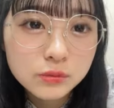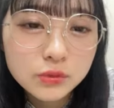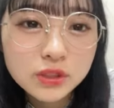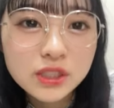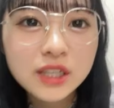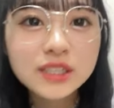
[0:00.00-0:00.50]

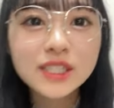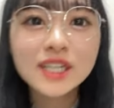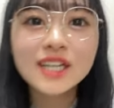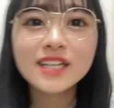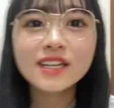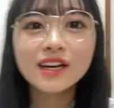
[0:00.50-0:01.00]
もしかして
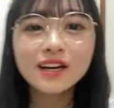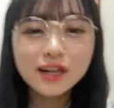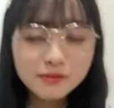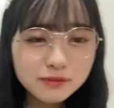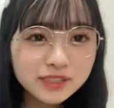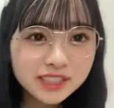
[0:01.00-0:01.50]
レイニャ
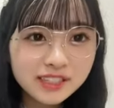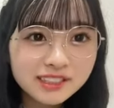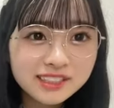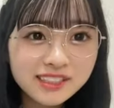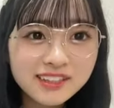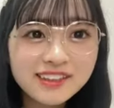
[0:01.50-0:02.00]
あもし
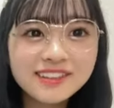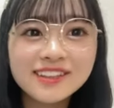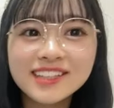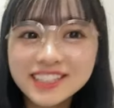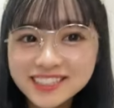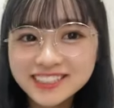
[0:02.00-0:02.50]
かして
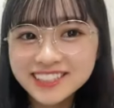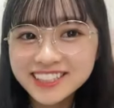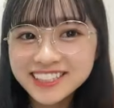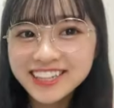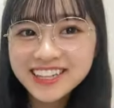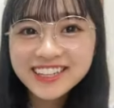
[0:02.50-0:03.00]
レイニャです
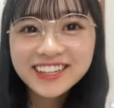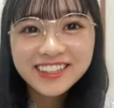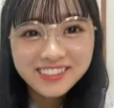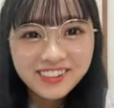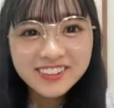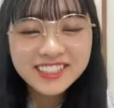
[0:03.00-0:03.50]

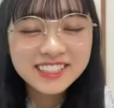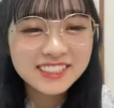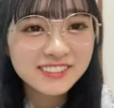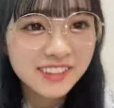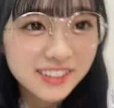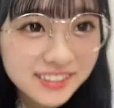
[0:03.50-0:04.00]
こんに
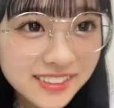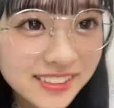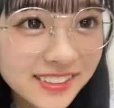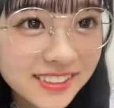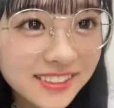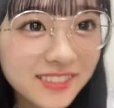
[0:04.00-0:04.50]
ちは
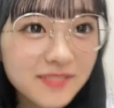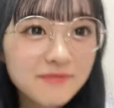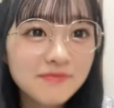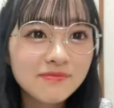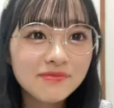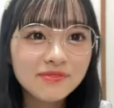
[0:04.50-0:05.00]

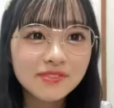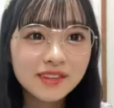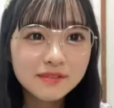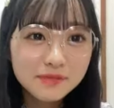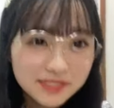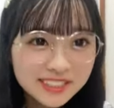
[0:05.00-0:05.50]

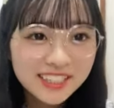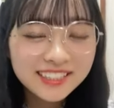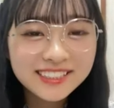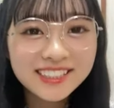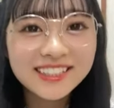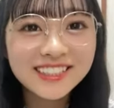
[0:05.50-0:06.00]
もし
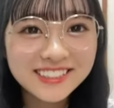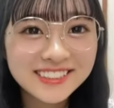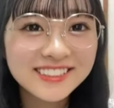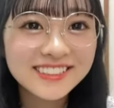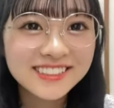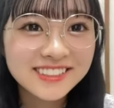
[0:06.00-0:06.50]
かしてです